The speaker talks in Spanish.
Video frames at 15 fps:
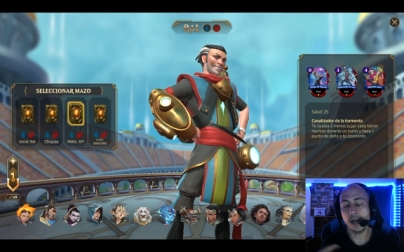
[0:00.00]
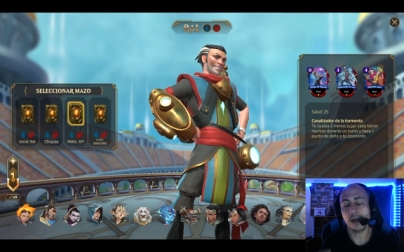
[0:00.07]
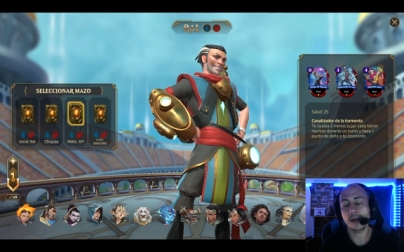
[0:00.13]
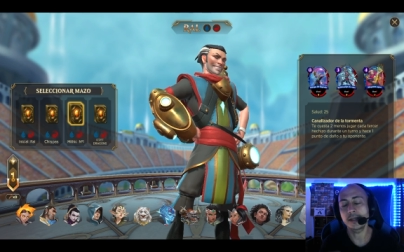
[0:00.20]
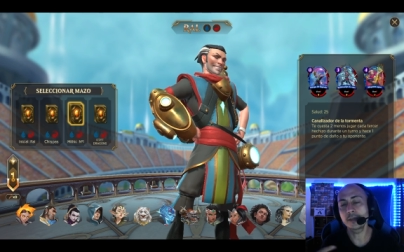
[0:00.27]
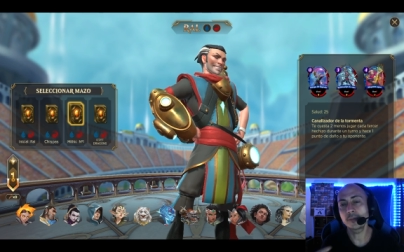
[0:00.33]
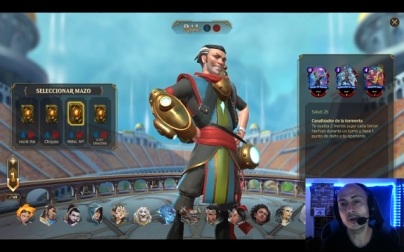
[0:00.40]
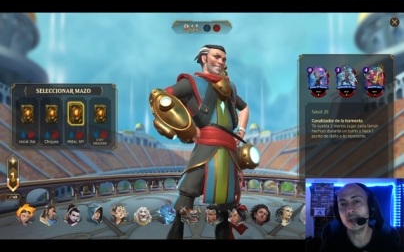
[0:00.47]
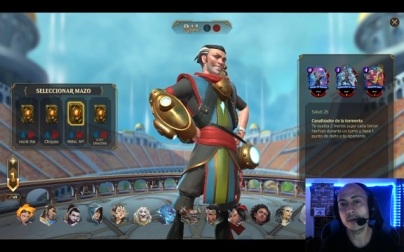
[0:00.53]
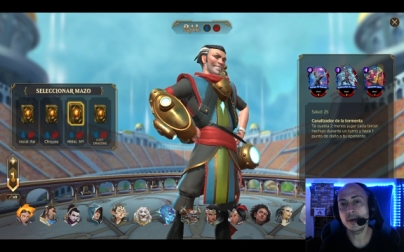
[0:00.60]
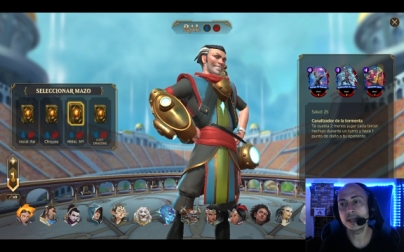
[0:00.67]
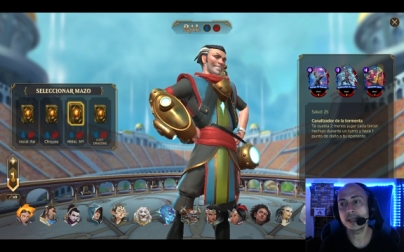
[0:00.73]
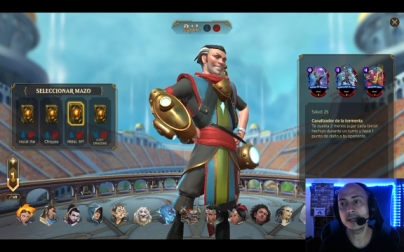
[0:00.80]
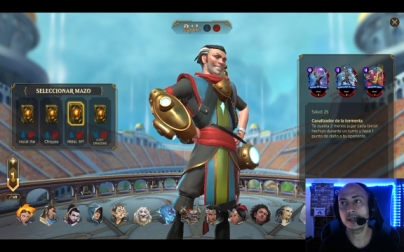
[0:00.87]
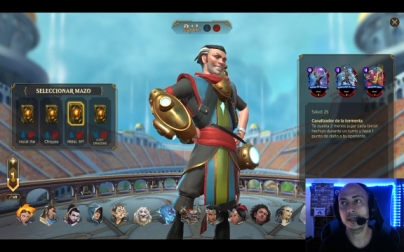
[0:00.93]
ritmo de
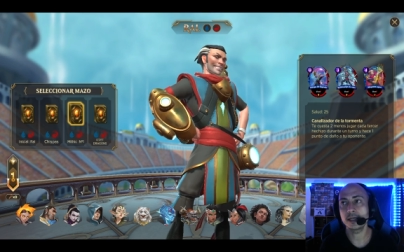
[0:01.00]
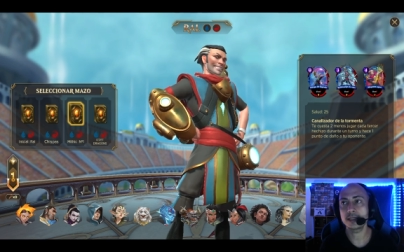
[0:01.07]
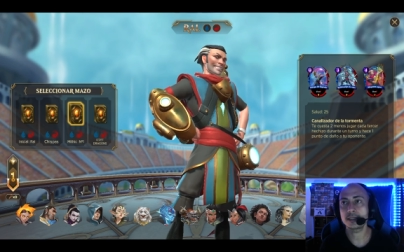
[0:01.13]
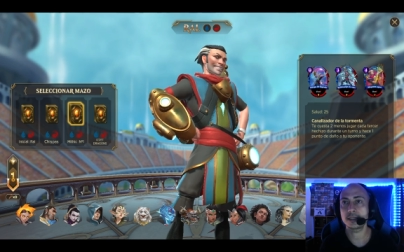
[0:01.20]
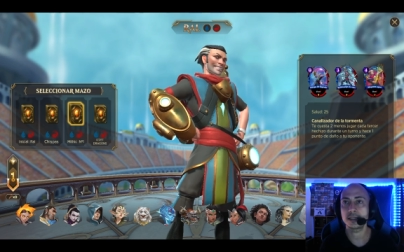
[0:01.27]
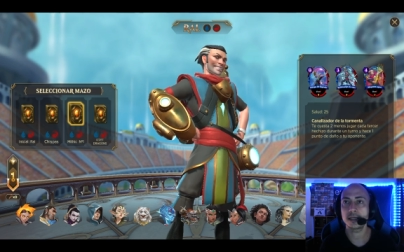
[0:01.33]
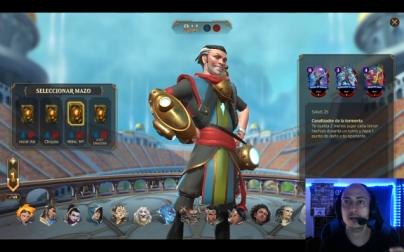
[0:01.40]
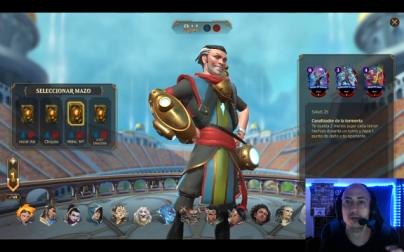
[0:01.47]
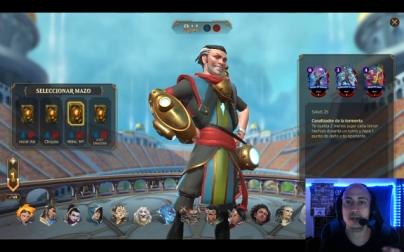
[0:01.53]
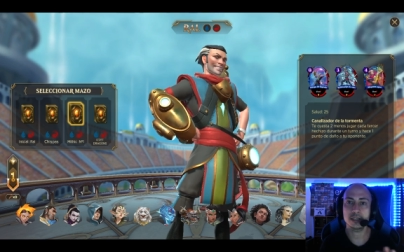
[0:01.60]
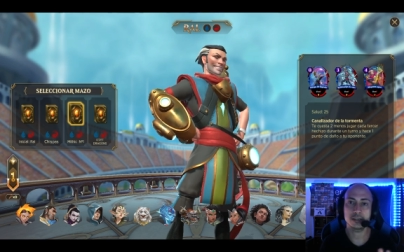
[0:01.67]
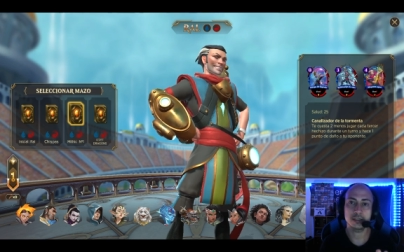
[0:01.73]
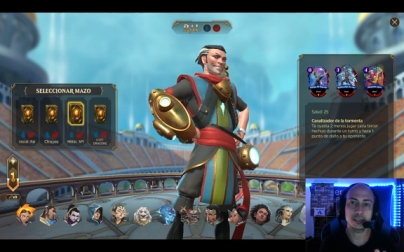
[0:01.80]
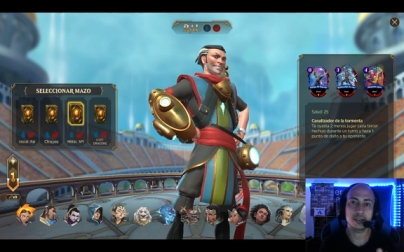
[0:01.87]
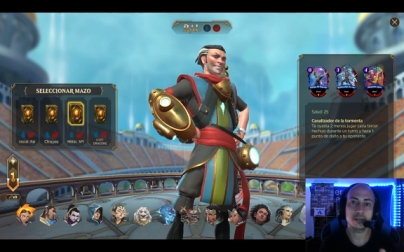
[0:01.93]
Magic es sacar unas
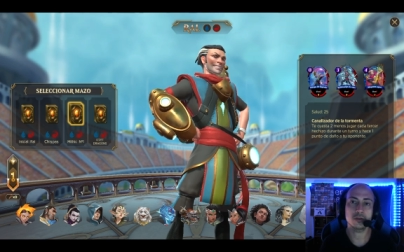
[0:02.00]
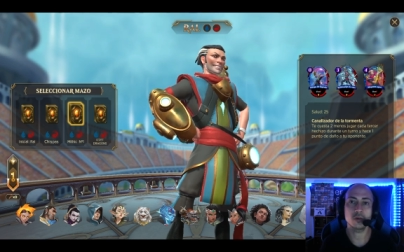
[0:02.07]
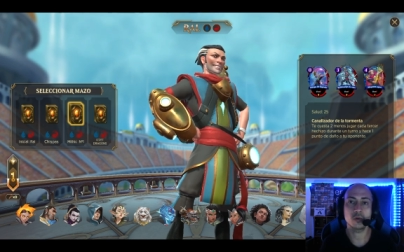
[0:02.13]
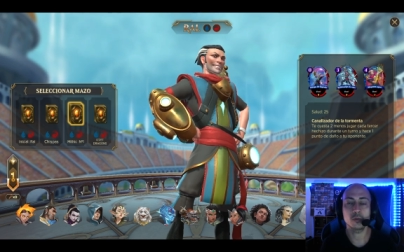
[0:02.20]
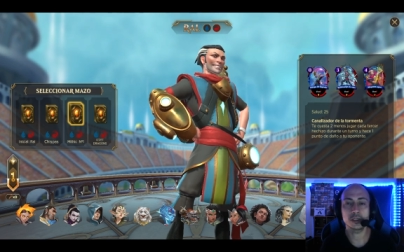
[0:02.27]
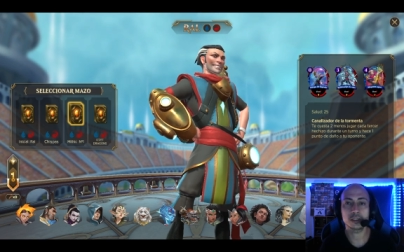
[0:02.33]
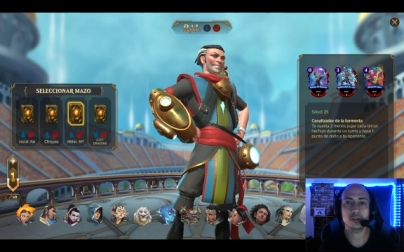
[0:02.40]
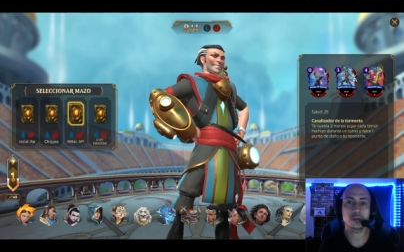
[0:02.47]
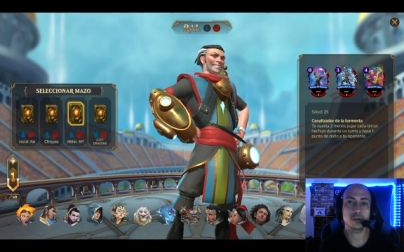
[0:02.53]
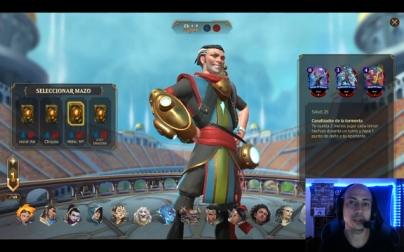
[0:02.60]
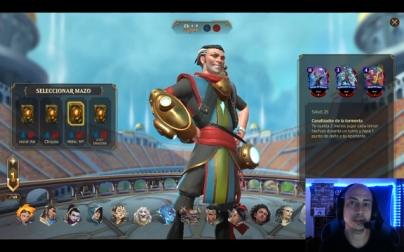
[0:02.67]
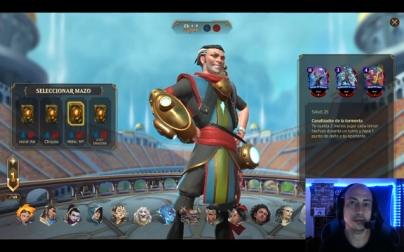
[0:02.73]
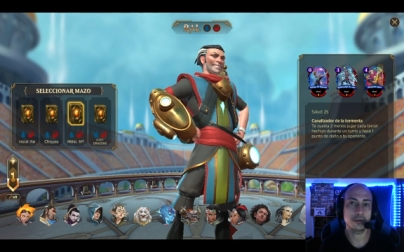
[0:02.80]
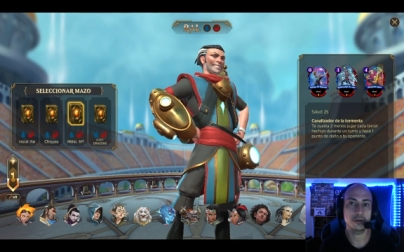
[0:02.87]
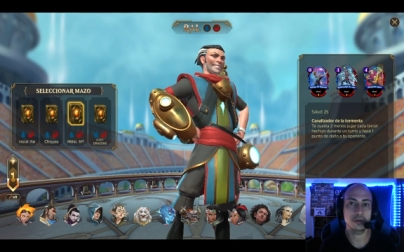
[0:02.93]
tres o cuatro
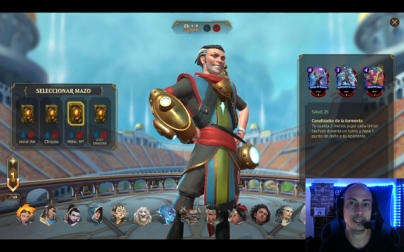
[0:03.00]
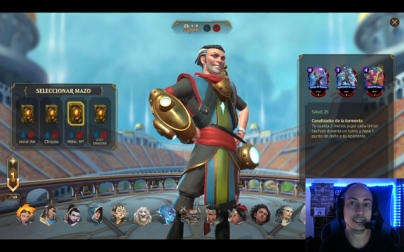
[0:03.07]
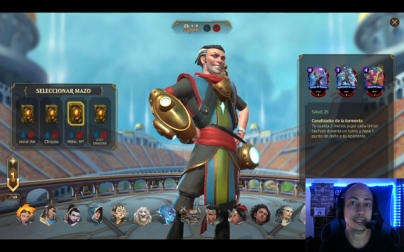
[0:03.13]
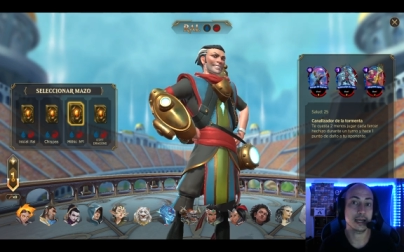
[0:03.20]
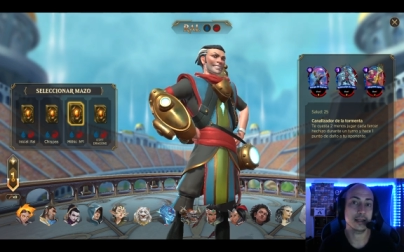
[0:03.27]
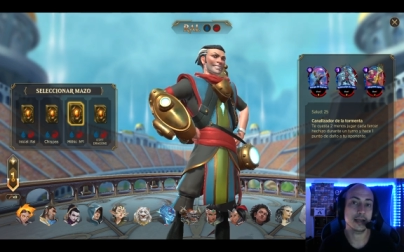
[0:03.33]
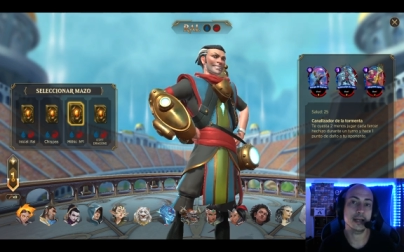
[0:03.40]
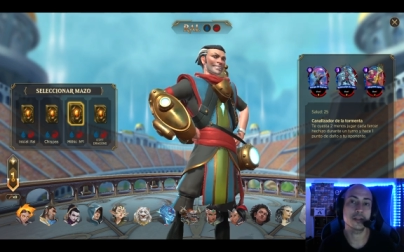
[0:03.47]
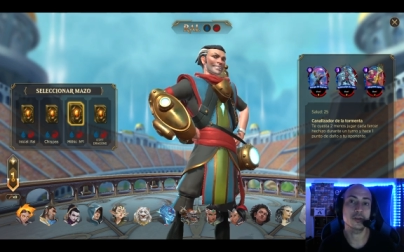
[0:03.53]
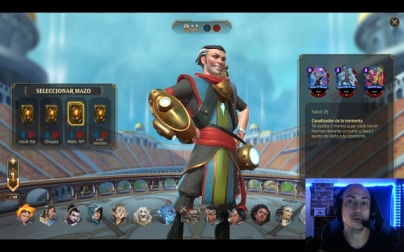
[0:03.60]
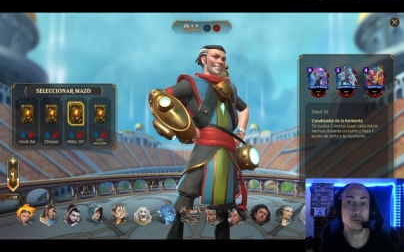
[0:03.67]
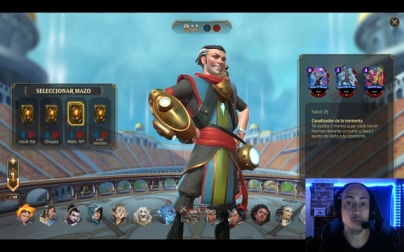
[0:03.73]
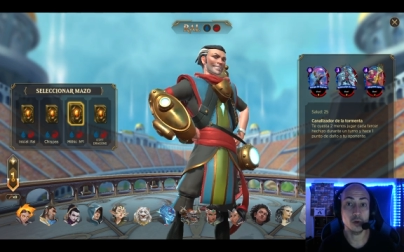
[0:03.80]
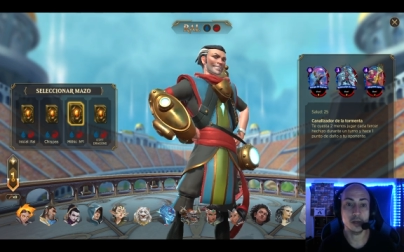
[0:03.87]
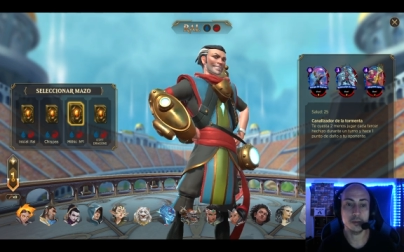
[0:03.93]
colecciones cada año
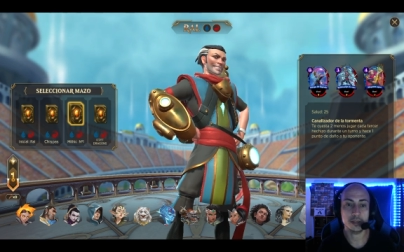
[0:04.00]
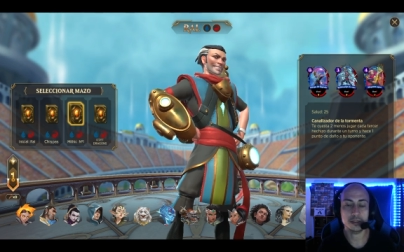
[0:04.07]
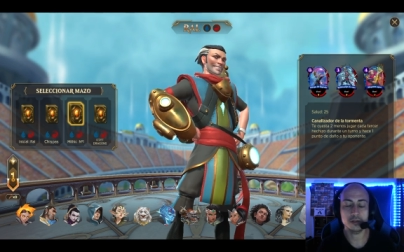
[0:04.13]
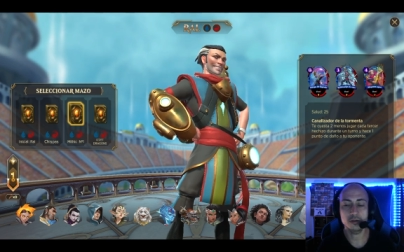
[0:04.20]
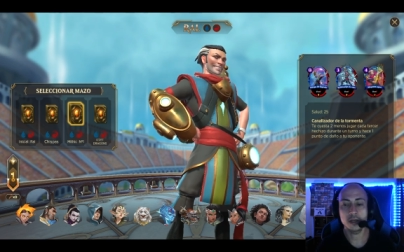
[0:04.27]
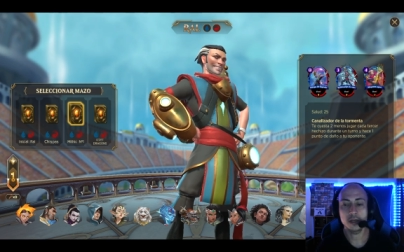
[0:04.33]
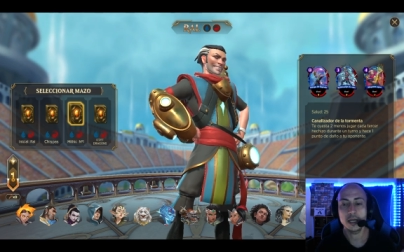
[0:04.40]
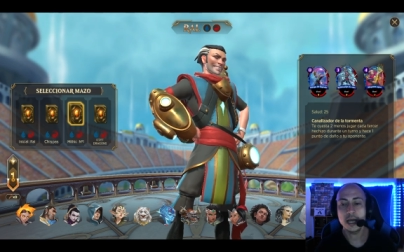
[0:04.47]
nuevas, ¿no?